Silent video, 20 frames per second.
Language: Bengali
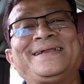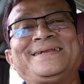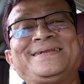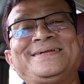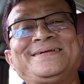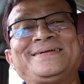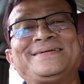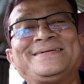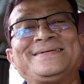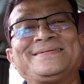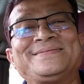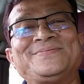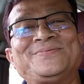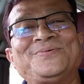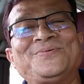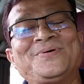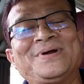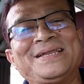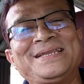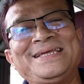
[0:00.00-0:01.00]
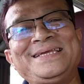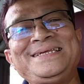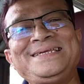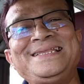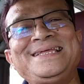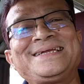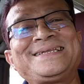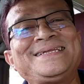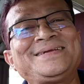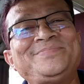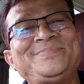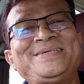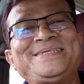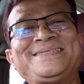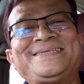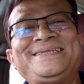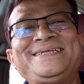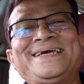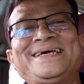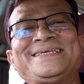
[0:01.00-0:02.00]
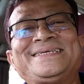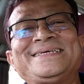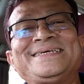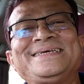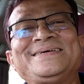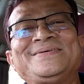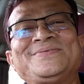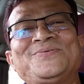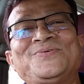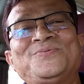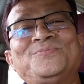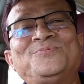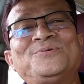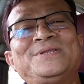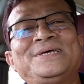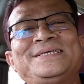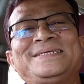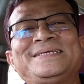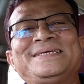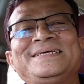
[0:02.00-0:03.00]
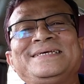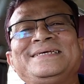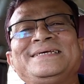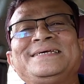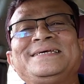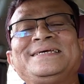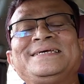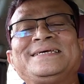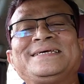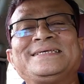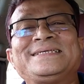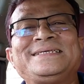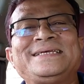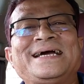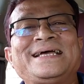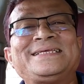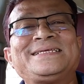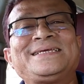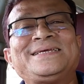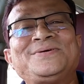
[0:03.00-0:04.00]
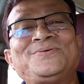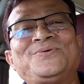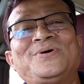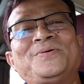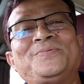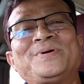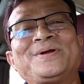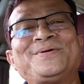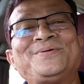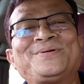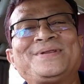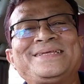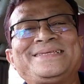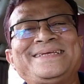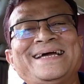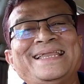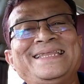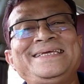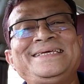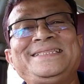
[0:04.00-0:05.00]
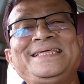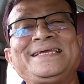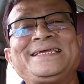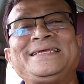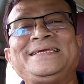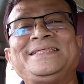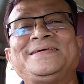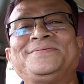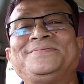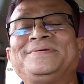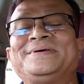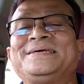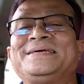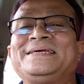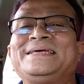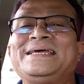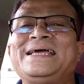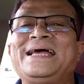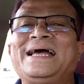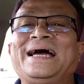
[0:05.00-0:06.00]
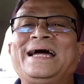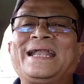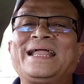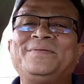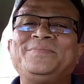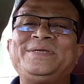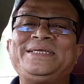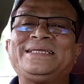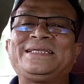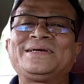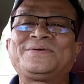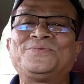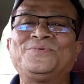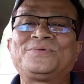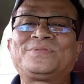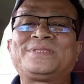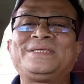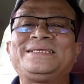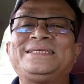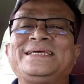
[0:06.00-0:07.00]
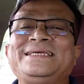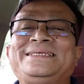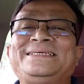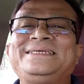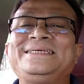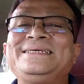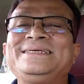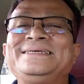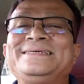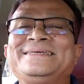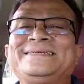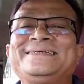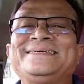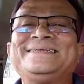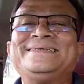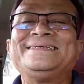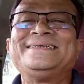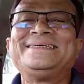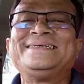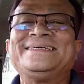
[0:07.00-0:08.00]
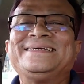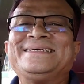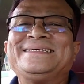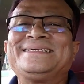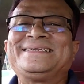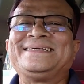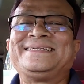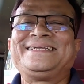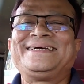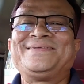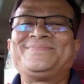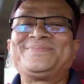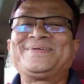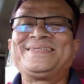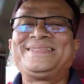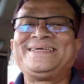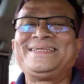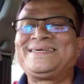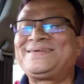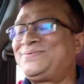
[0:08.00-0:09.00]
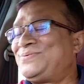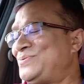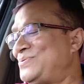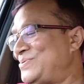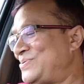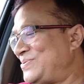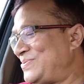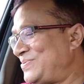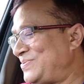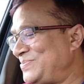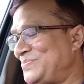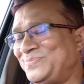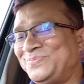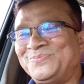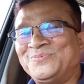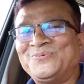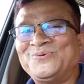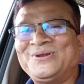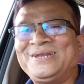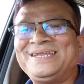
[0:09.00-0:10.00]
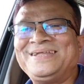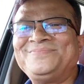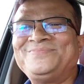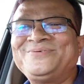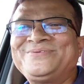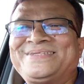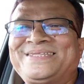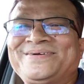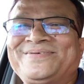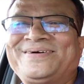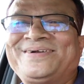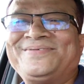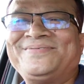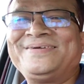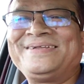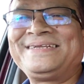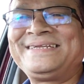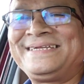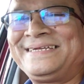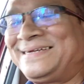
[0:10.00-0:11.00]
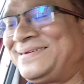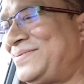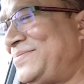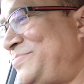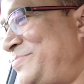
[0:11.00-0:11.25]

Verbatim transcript: আর ওখানে ইলেকট্রিক মিস্ত্রি আছে ও বলেছে যে আজকে ও আমাকে ওটা চালিয়ে দেখিয়ে দেবে আর আমি যেটা করতে চাইছি সেটা আপনাদের একটু বললে বুঝতে পারবেন